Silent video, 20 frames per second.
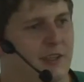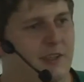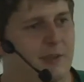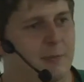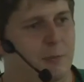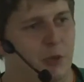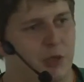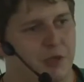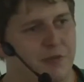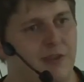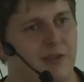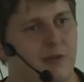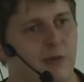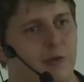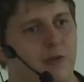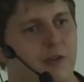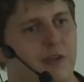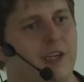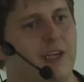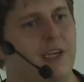die
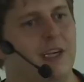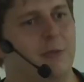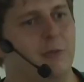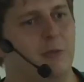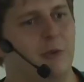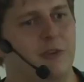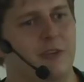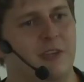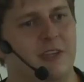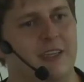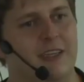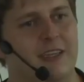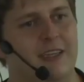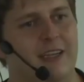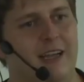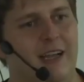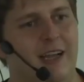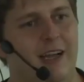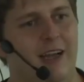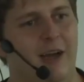Motivationsrede halten muss,
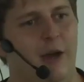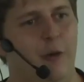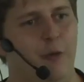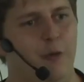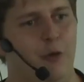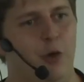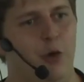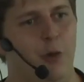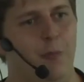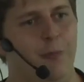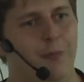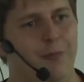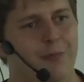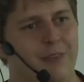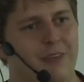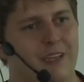aufräumen.